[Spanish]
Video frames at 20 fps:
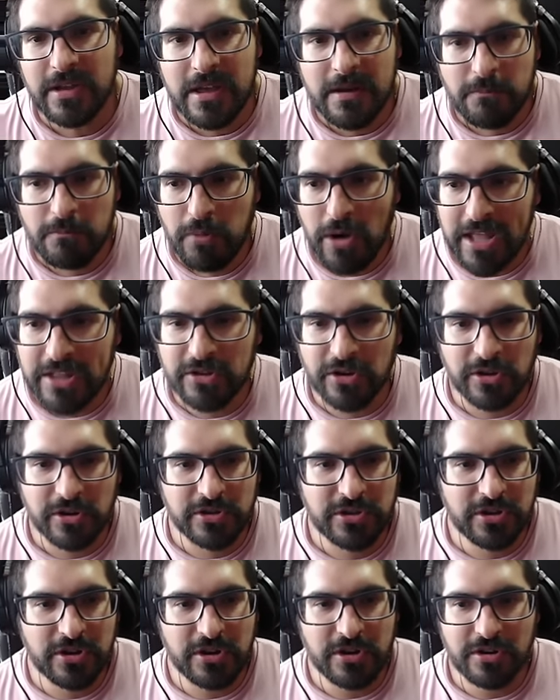Bueno,
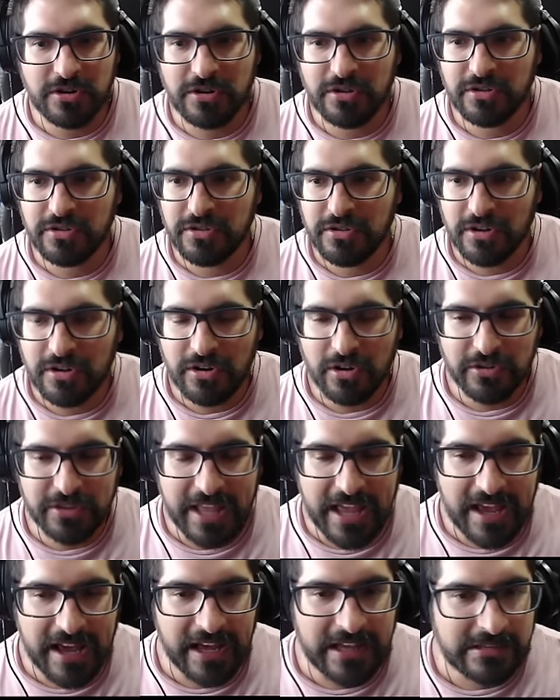no, no lo
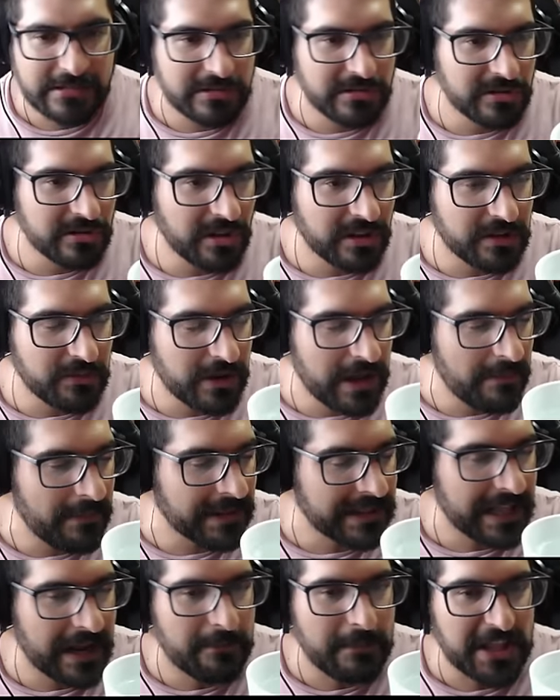tengas. Yo no te voy a
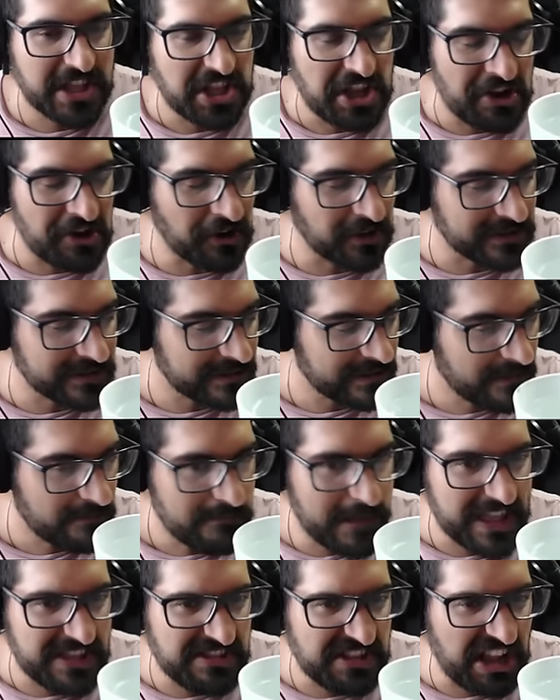matar, mentiroso.
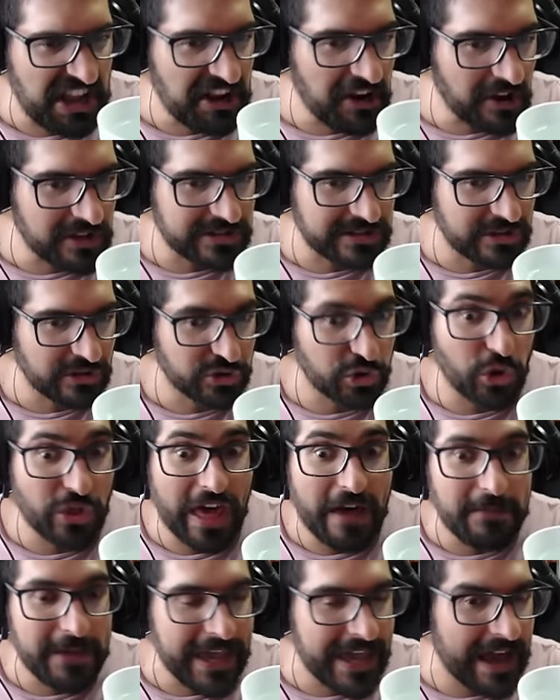Mentiroso,
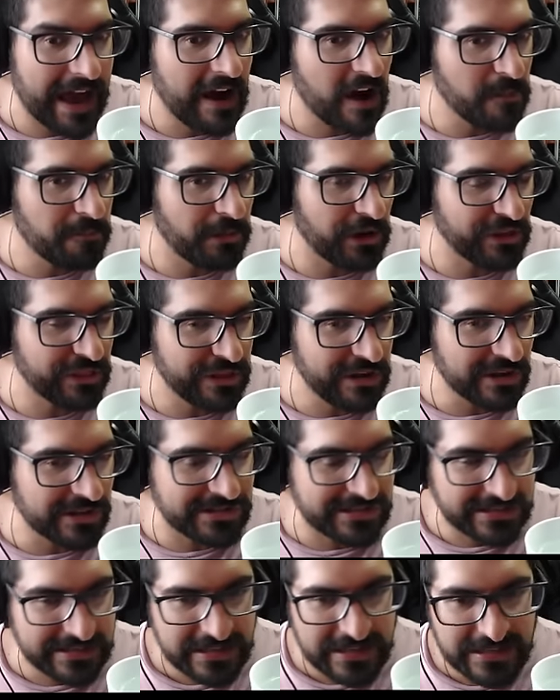todavía, oh, por
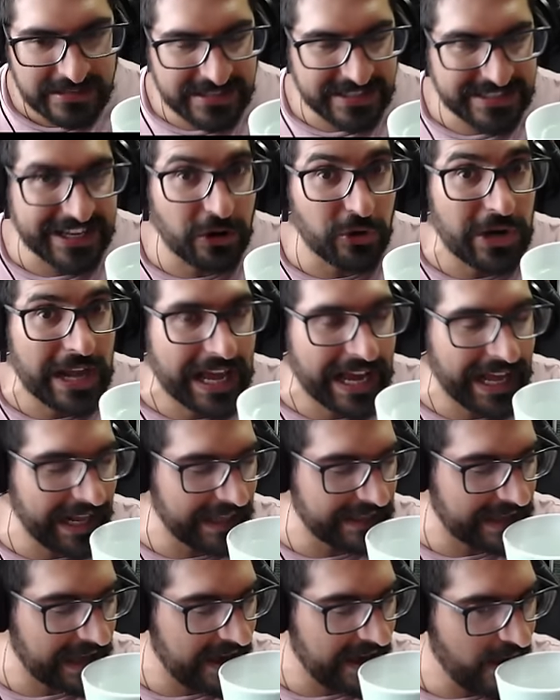Dios. Se sacó la
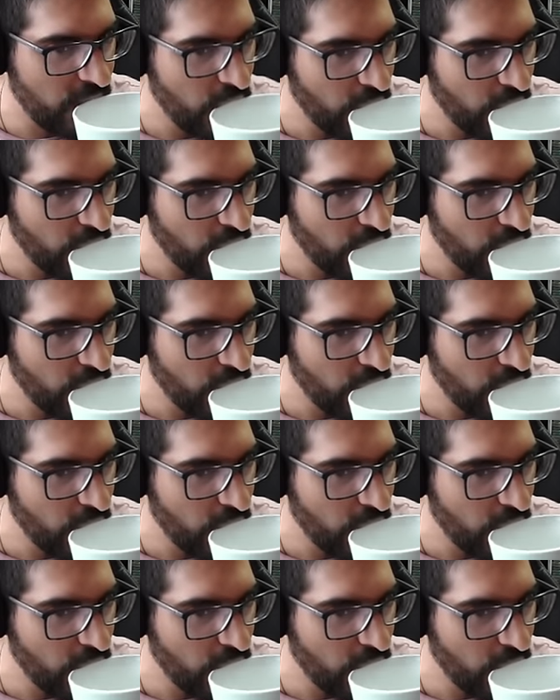careta, ¿eh?